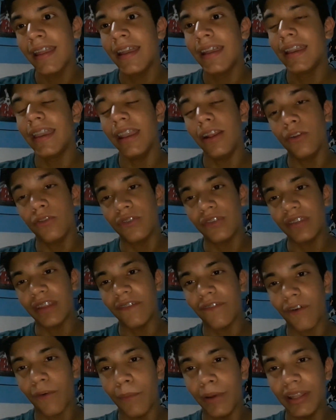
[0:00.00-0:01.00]
que incluso se
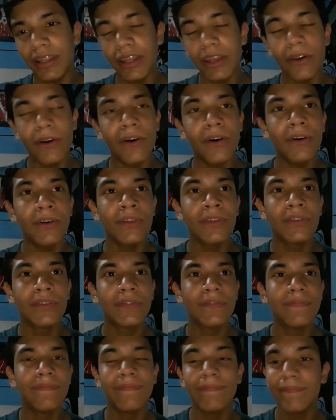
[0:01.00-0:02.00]
transformó buen
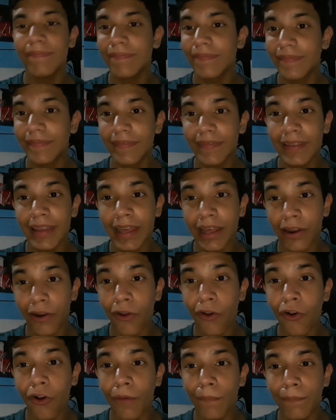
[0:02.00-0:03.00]
Dios.
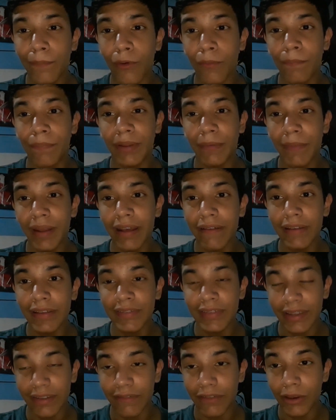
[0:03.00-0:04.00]
Rojo por primera vez
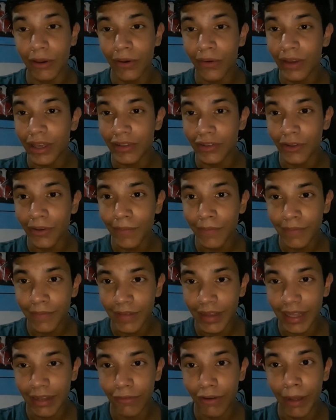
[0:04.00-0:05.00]
se vio eso
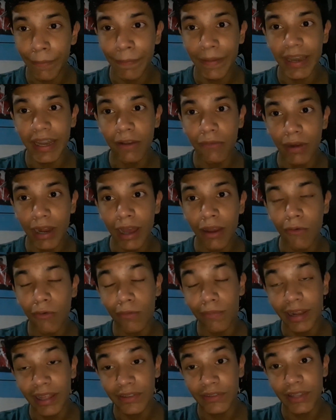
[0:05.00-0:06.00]
en una película o
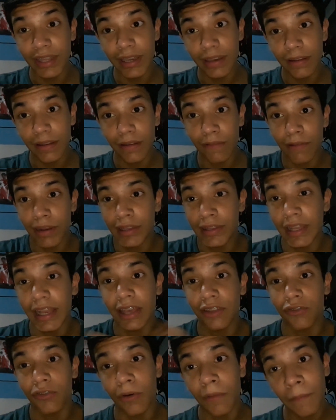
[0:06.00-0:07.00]
una serie, en este
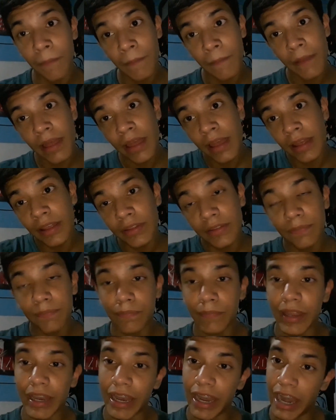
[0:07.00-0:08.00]
caso,
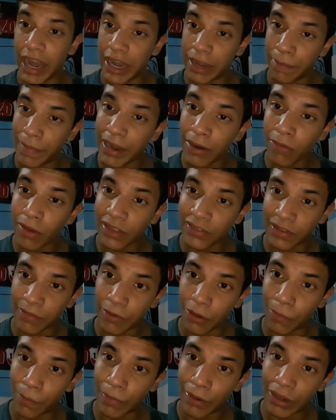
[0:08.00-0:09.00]
en el anime nunca se
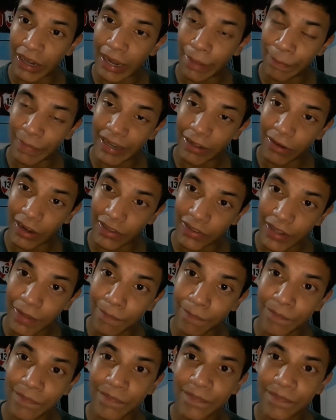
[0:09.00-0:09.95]
vio, pero en la película sí.